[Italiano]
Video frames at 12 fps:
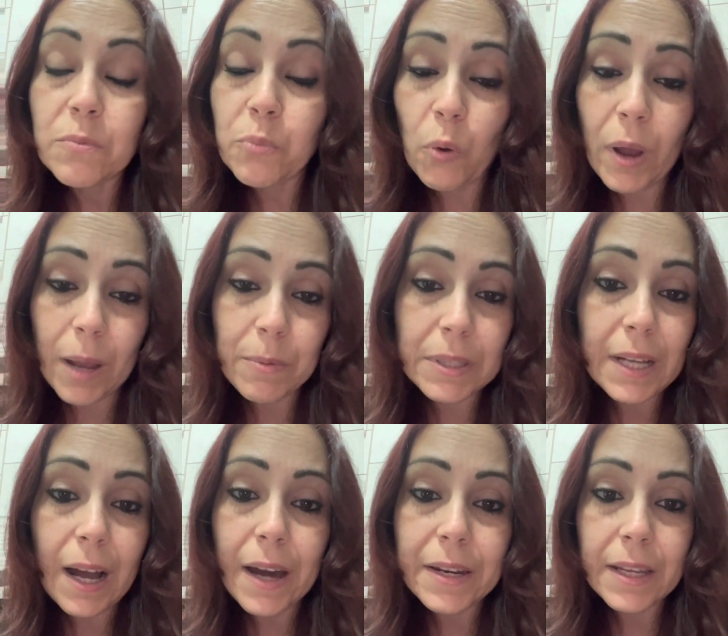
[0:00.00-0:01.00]
può
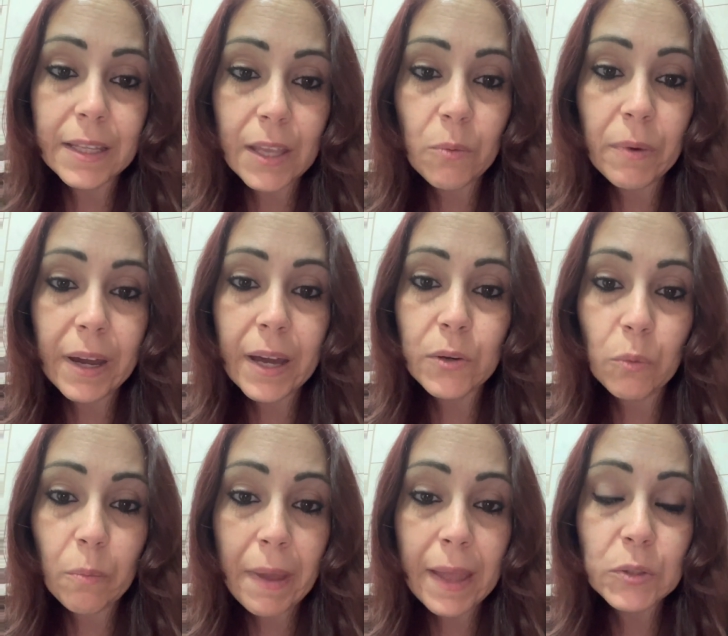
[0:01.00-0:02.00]
capitare che magari un
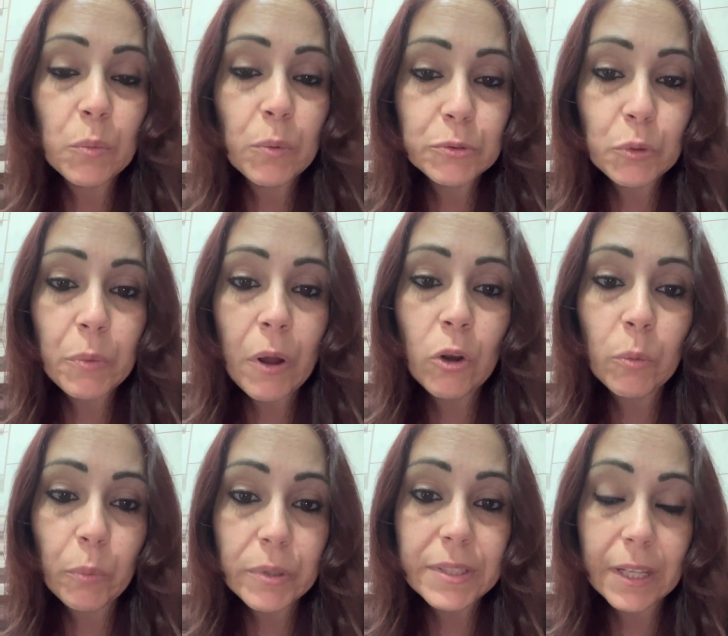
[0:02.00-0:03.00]
medium molto bravo
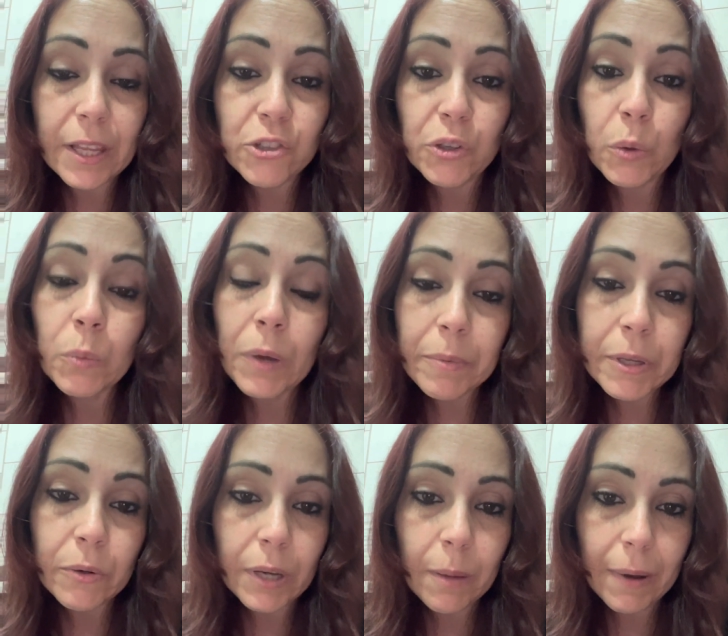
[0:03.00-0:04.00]
possa leggere una
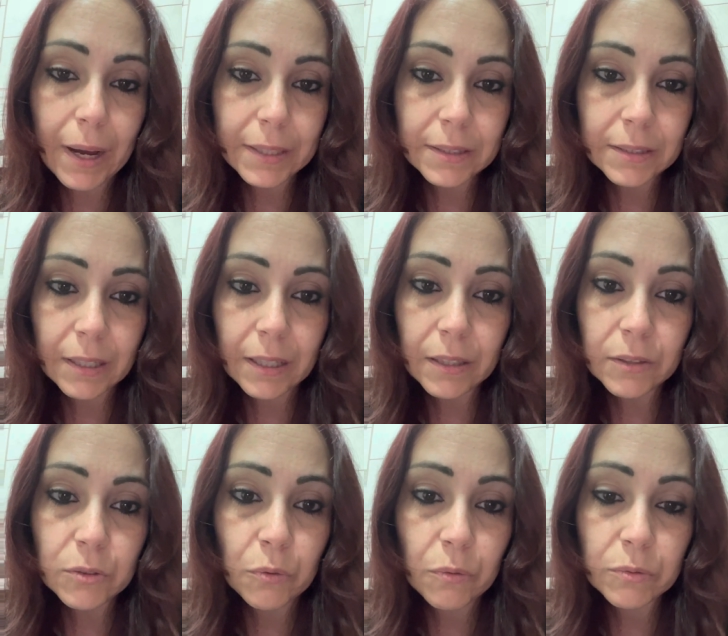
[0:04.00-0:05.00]
piccola parte di,